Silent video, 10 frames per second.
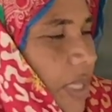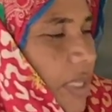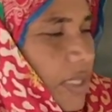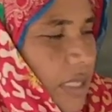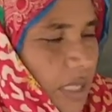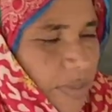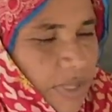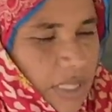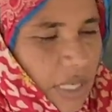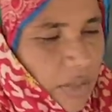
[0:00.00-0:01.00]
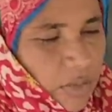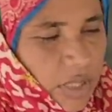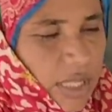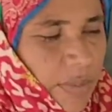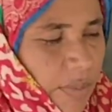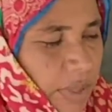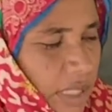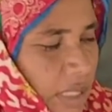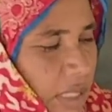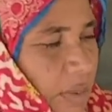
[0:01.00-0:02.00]
चलो अभी जान उठ गया आप मेरे
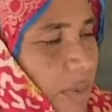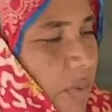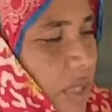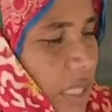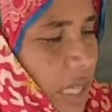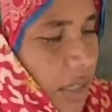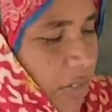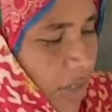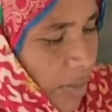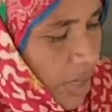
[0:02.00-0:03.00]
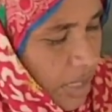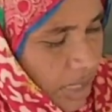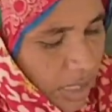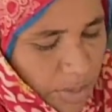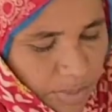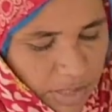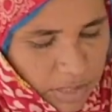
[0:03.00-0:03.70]
साथ कपड़ों की तय करवाए मैं जान के पास